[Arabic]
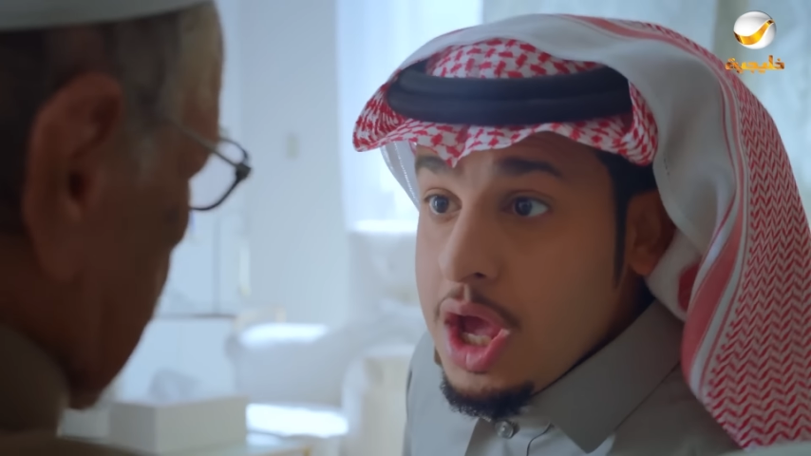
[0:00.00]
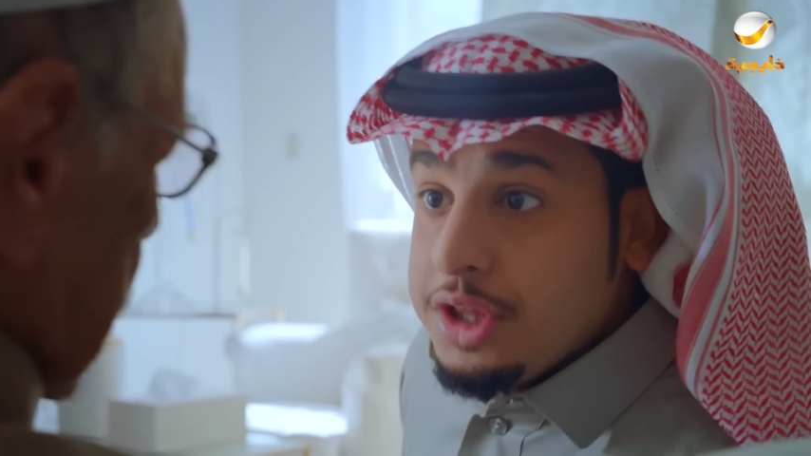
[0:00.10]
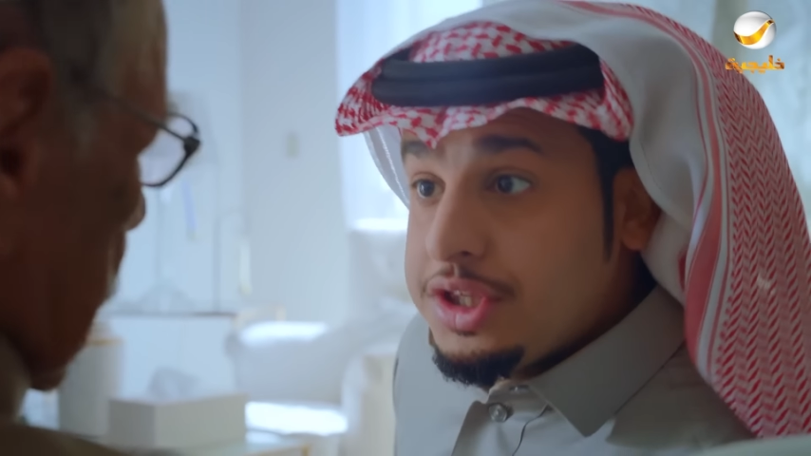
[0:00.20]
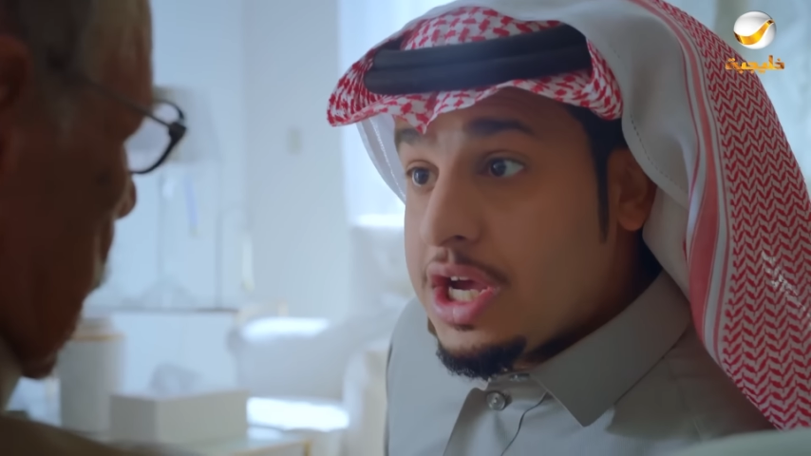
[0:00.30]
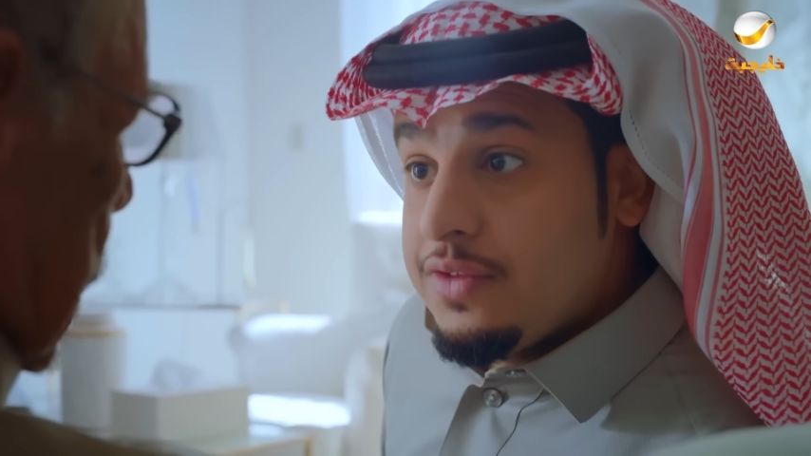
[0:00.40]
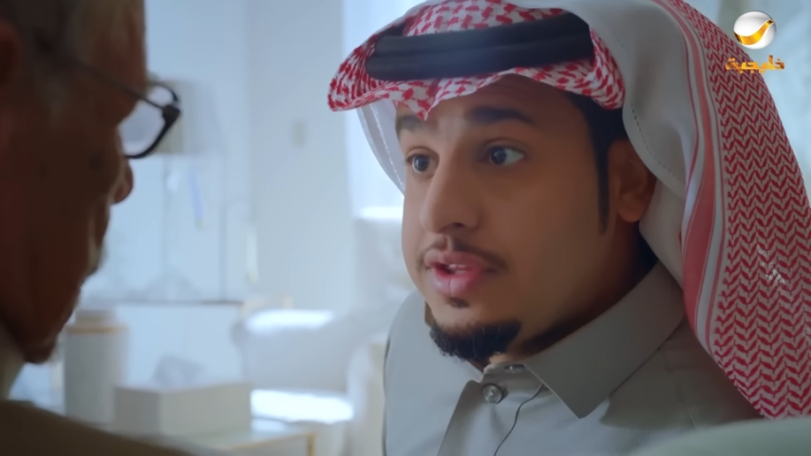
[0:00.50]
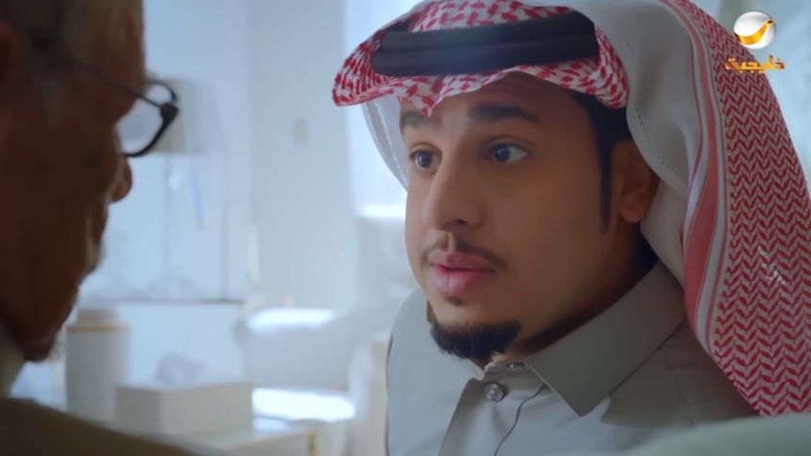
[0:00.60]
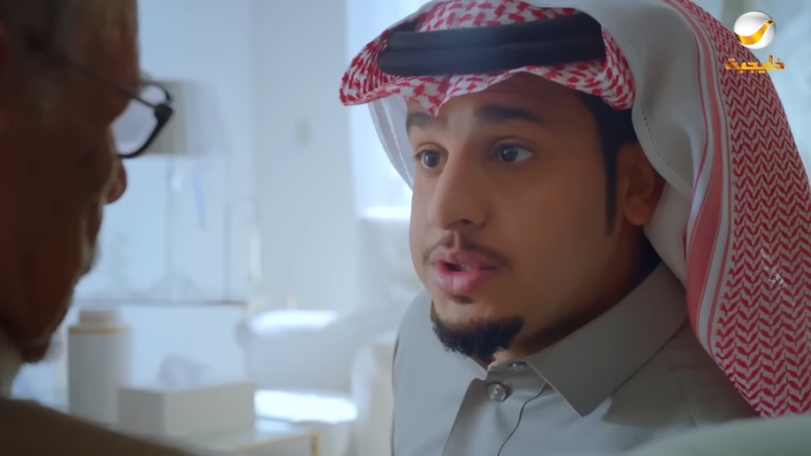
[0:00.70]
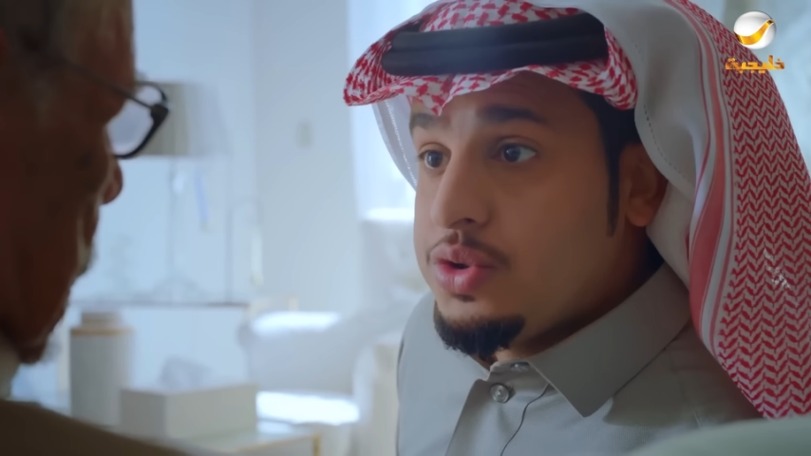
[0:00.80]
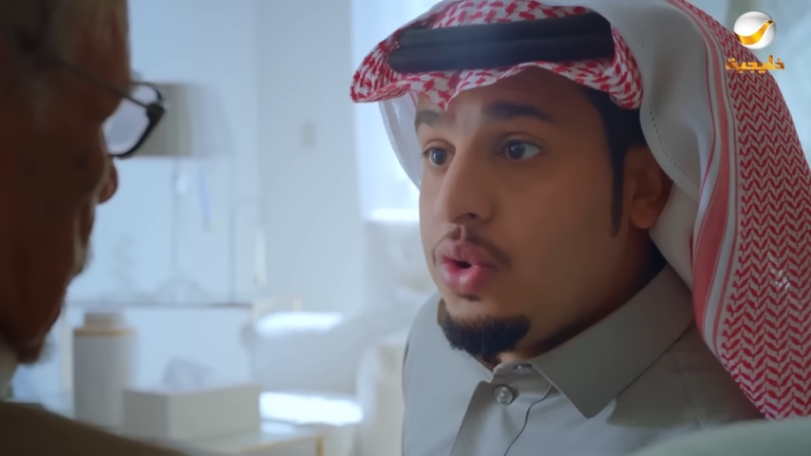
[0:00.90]
أن تكلفة
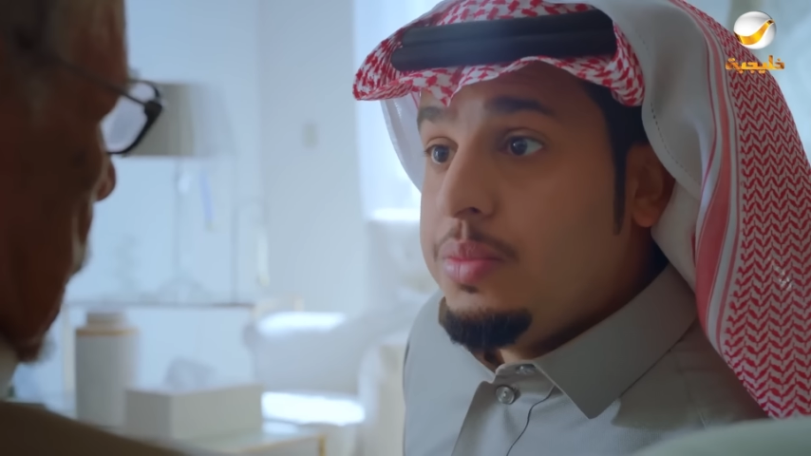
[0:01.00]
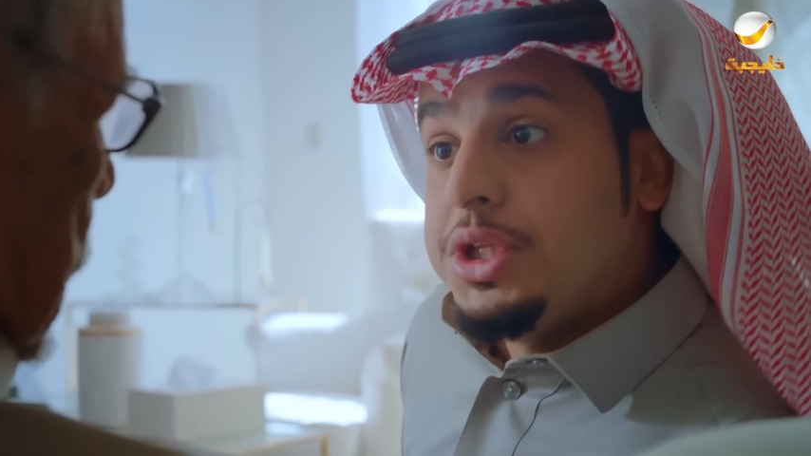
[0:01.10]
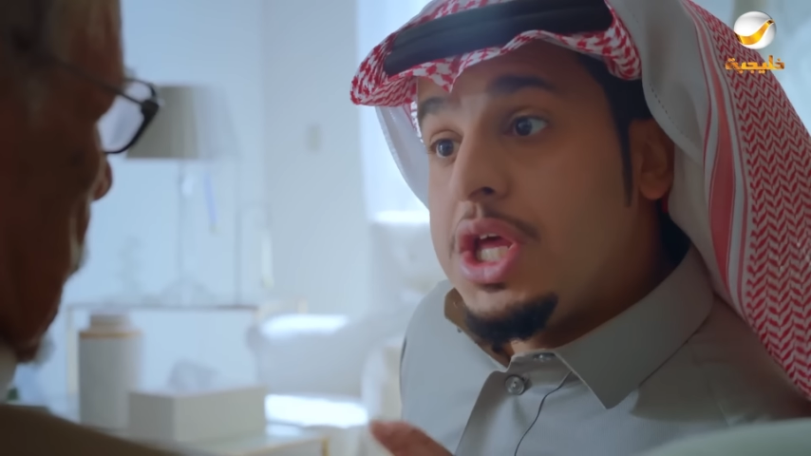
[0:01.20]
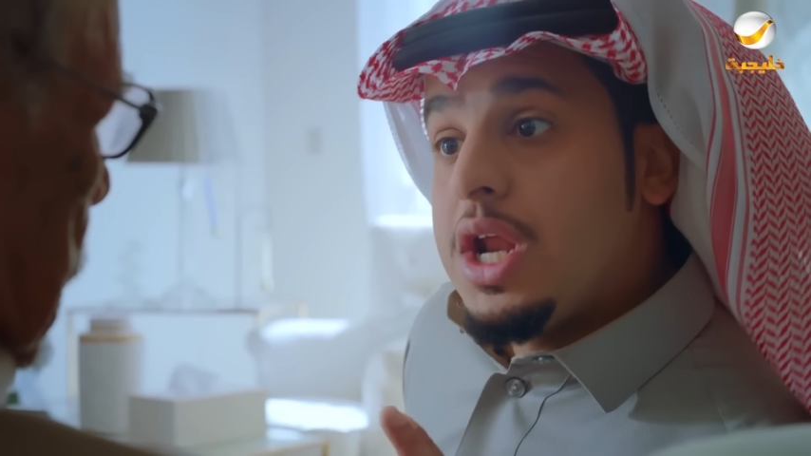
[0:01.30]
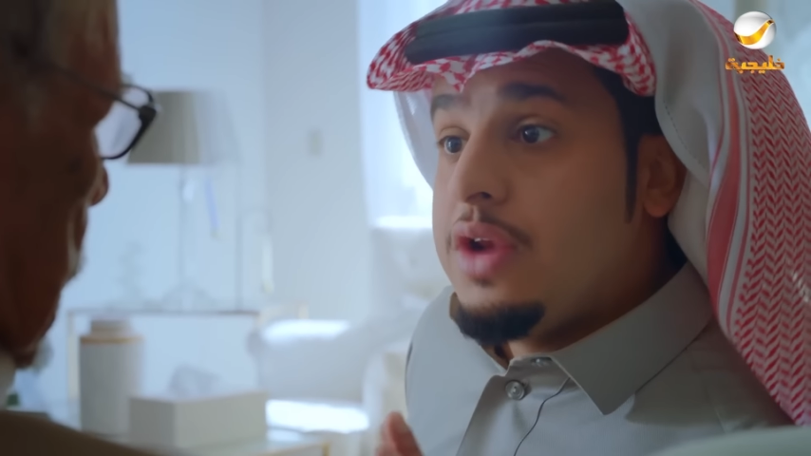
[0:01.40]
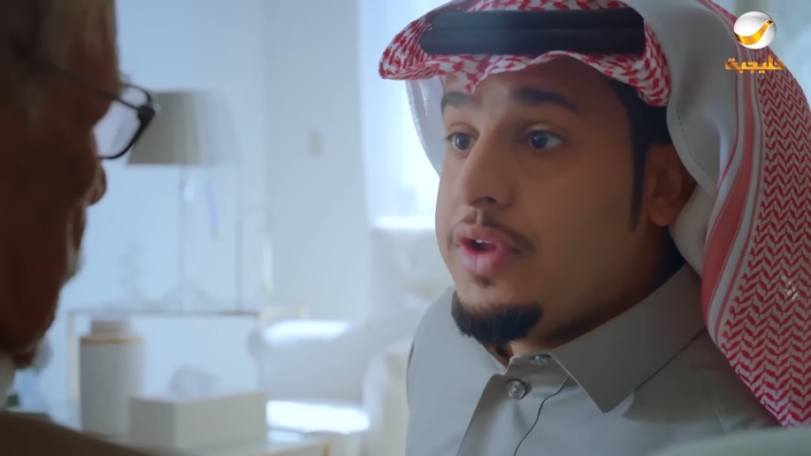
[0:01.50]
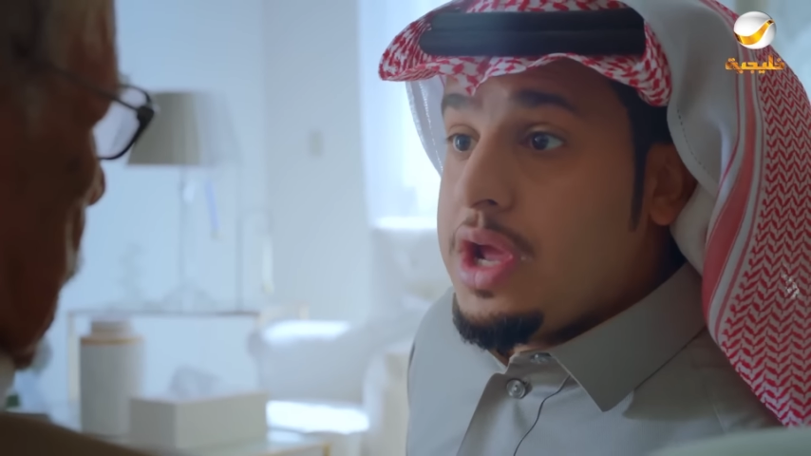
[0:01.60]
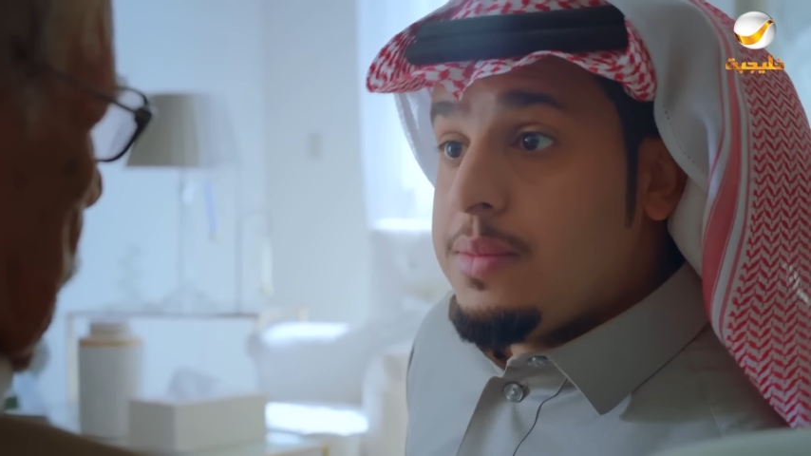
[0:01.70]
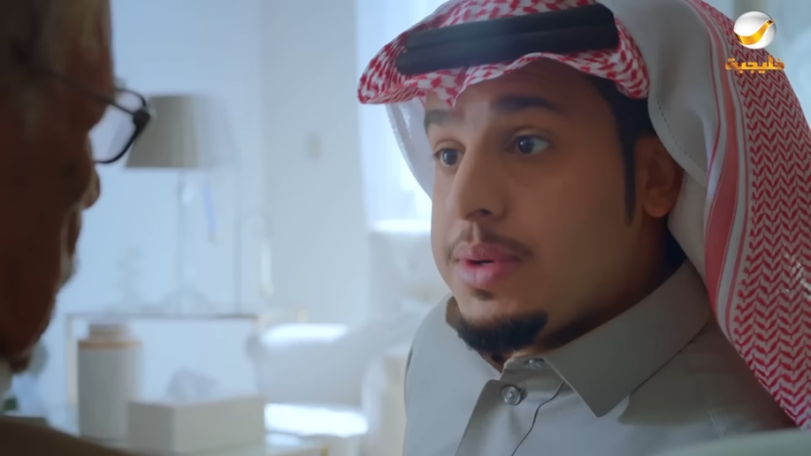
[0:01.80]
المشروع 200 ألف ريال